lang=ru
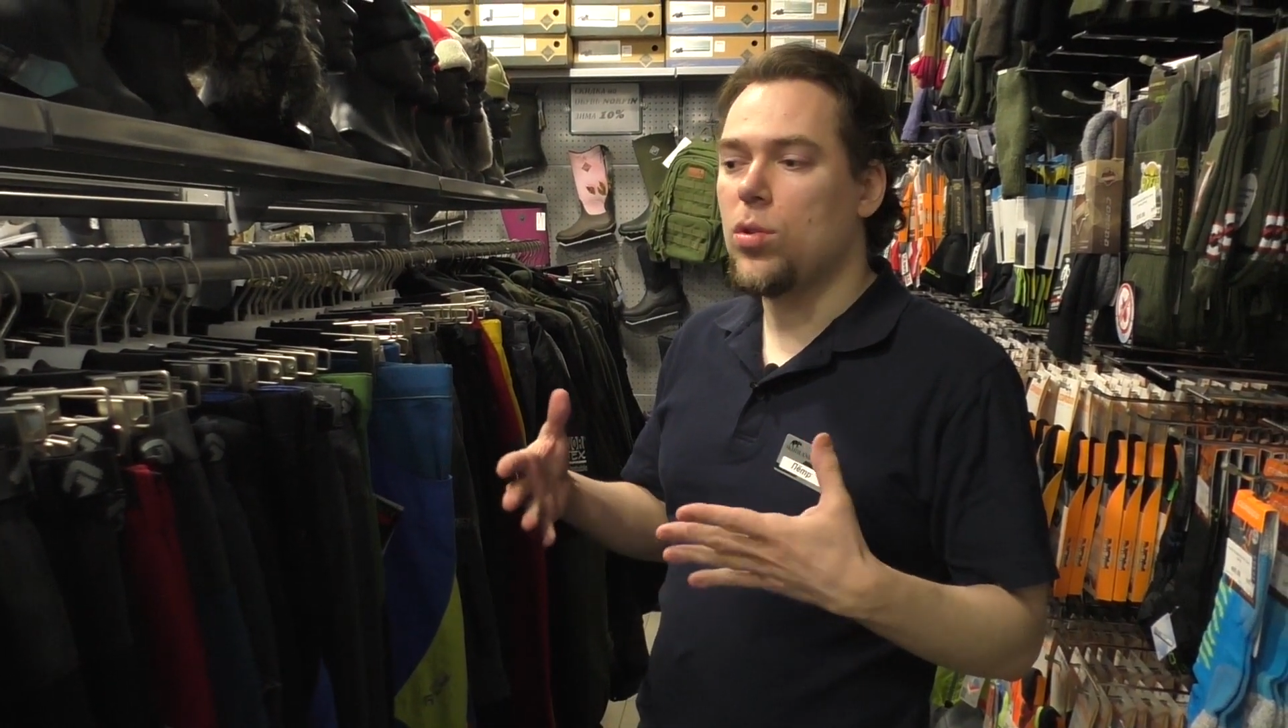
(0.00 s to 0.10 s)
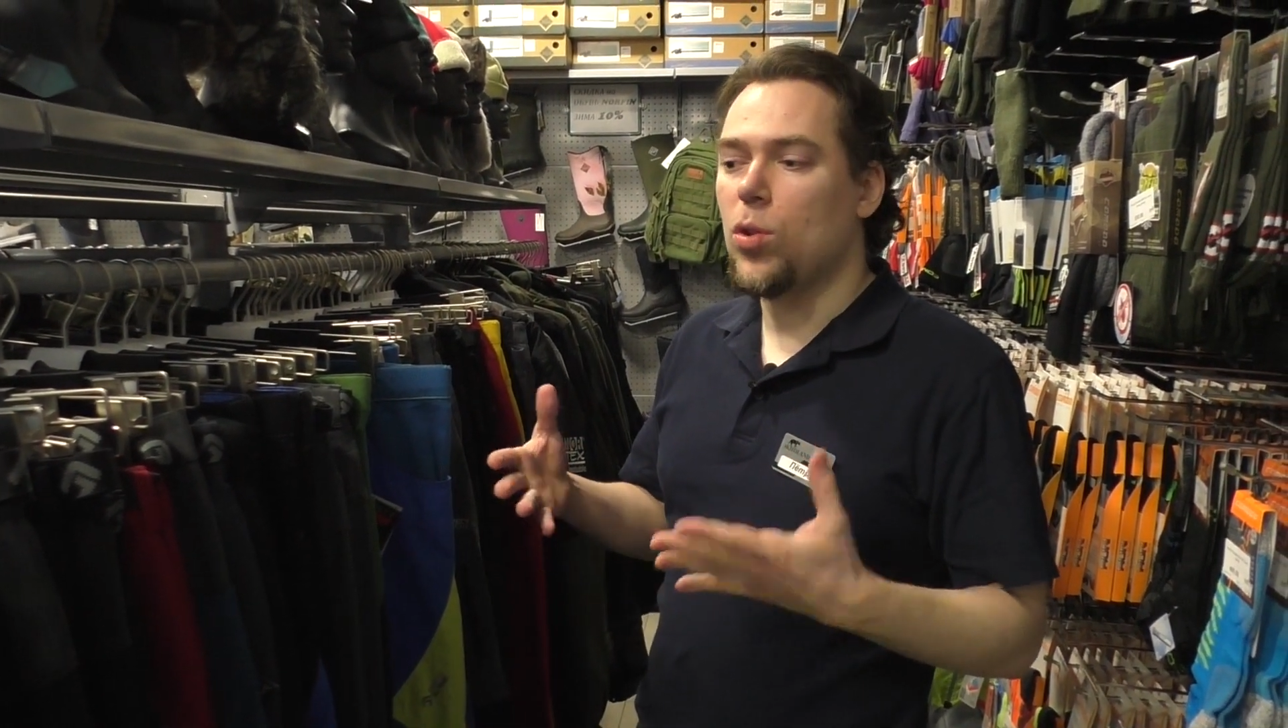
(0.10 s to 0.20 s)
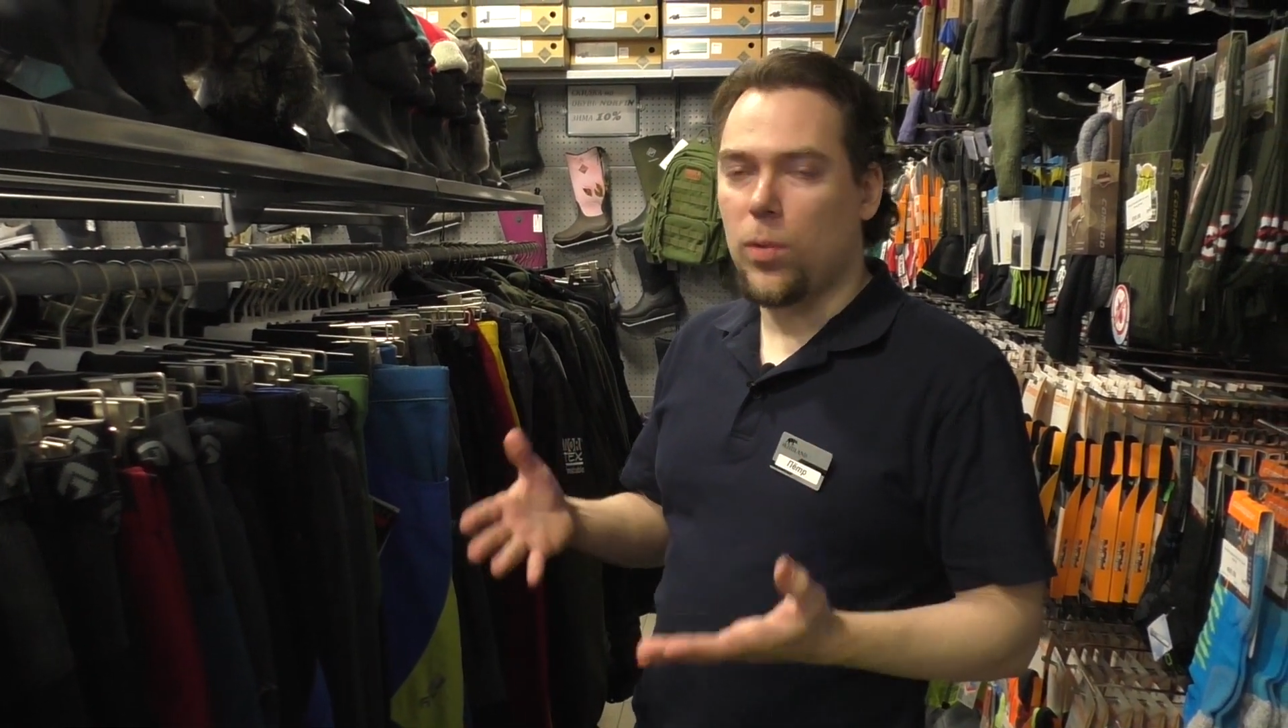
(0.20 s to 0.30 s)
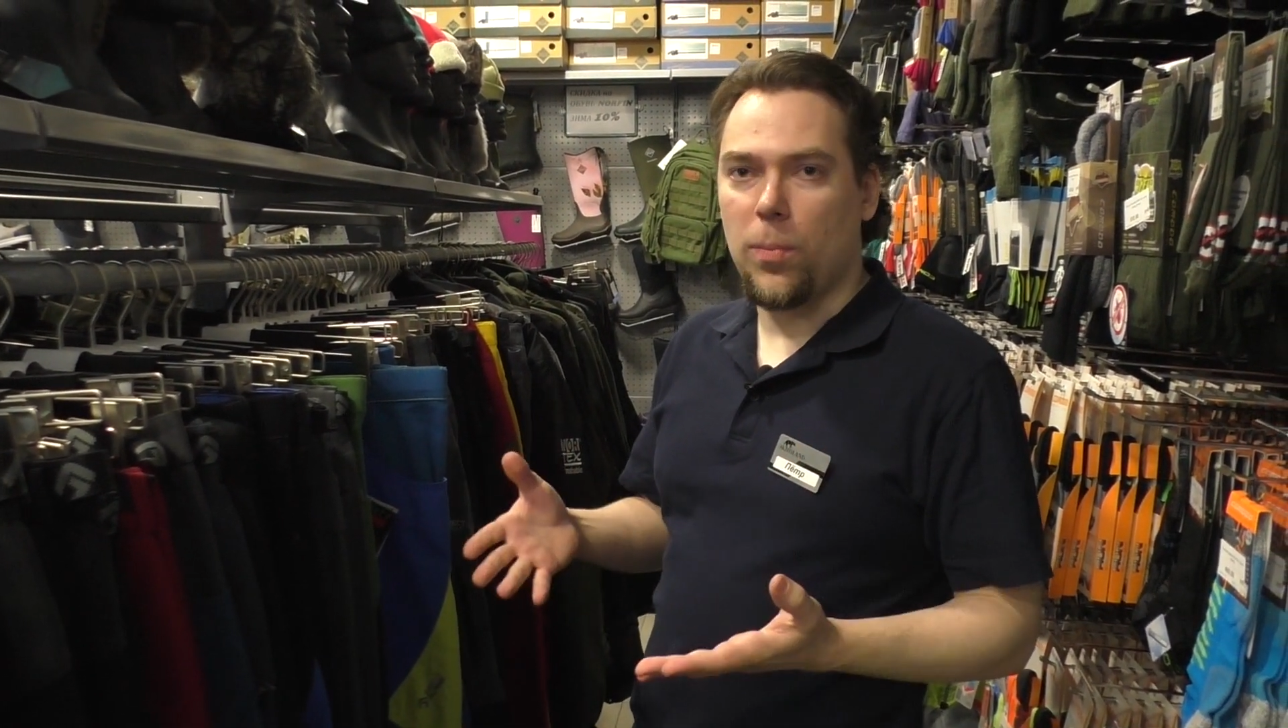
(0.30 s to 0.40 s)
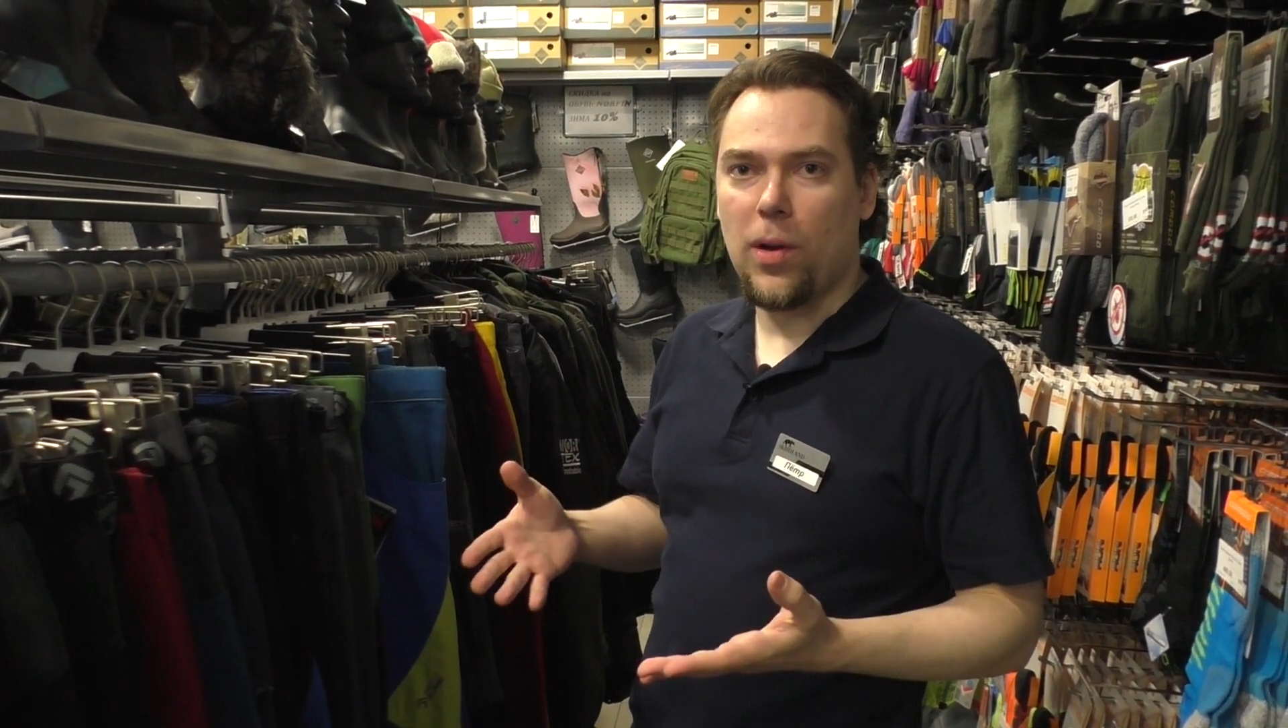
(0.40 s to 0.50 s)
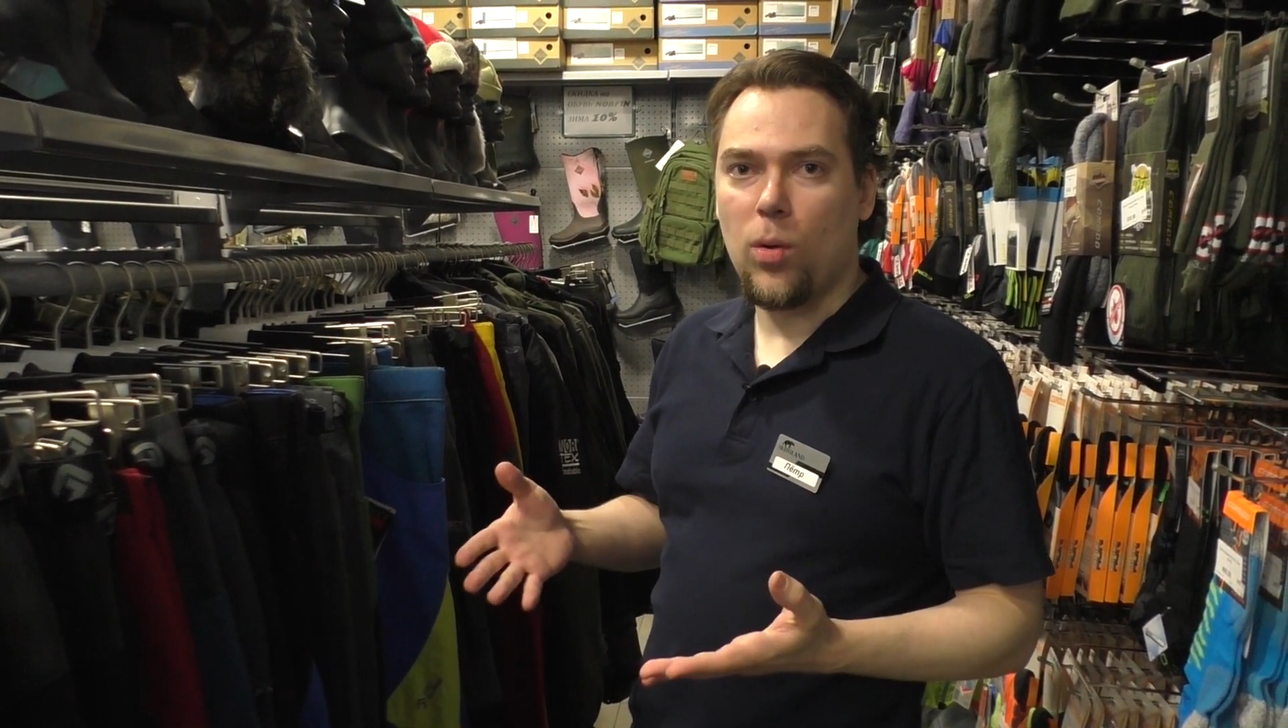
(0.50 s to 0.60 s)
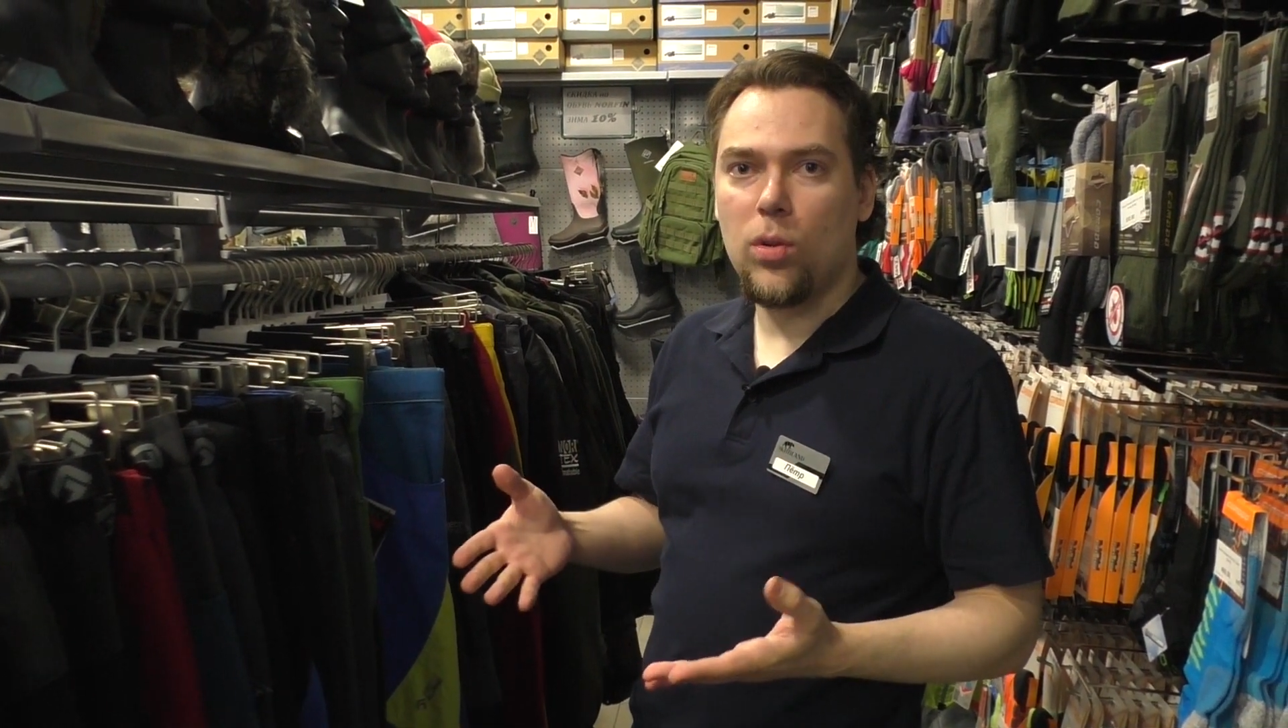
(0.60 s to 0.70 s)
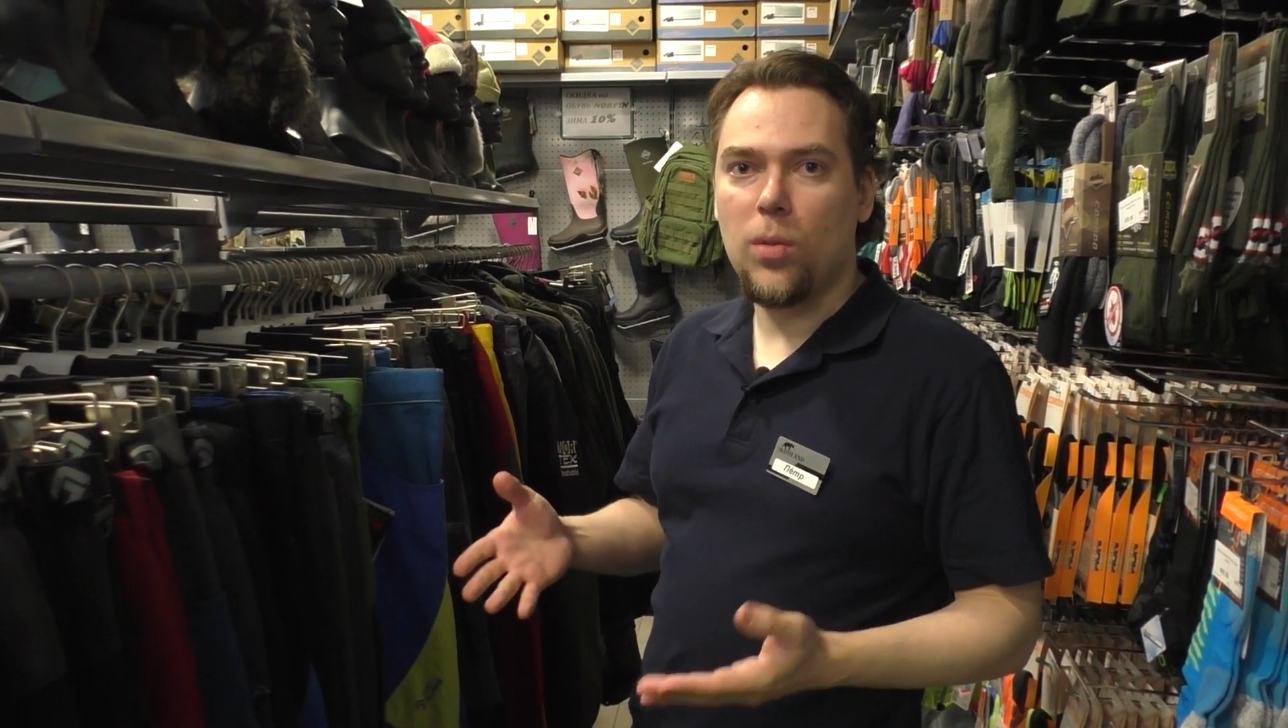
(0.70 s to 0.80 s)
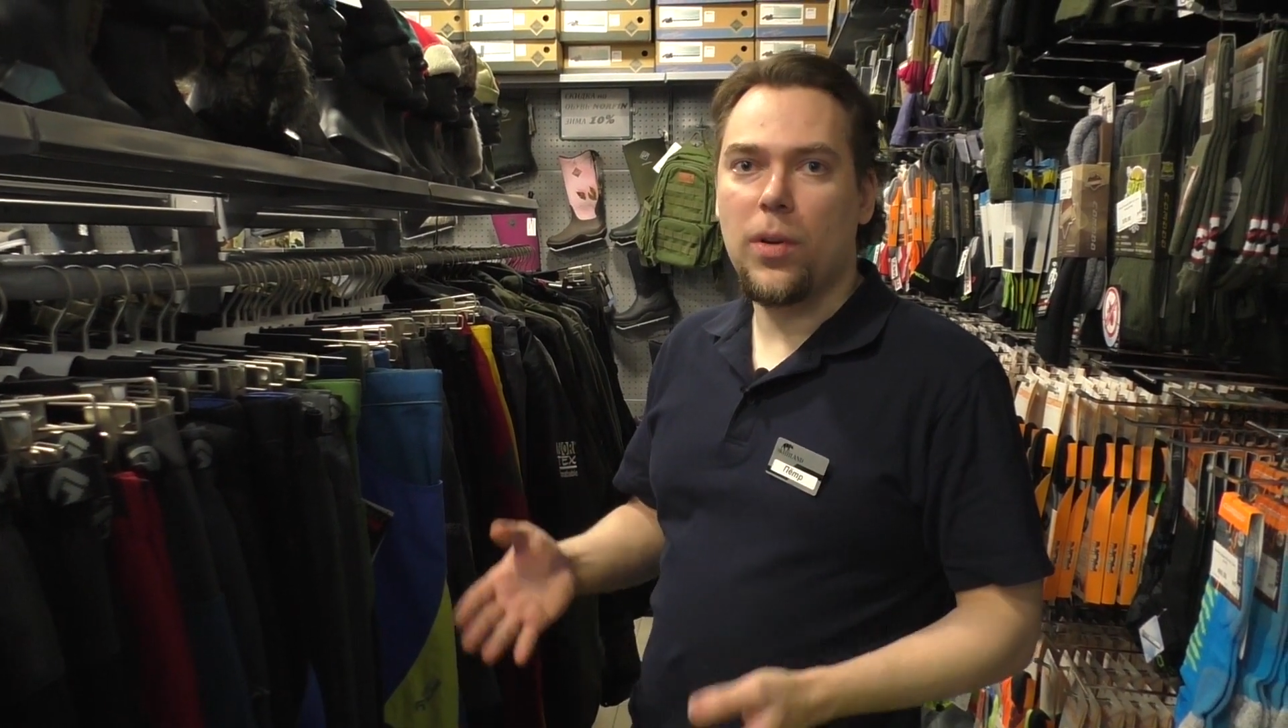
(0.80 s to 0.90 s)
теплой погоды,